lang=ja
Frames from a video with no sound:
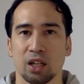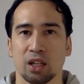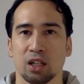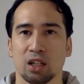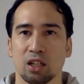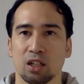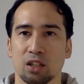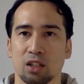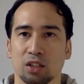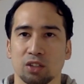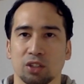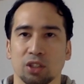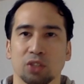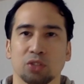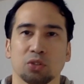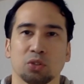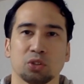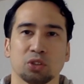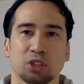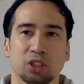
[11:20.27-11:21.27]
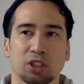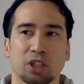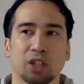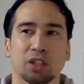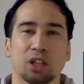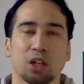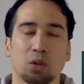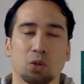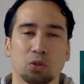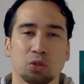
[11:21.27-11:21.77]
えー、成長していた
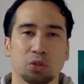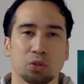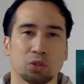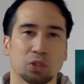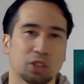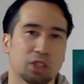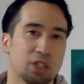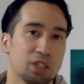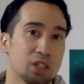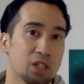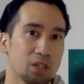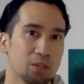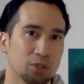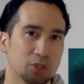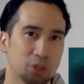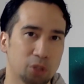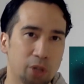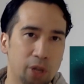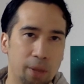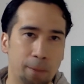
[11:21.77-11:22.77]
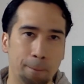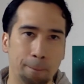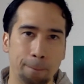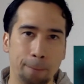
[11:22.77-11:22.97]
んだろうということが気になりますよね。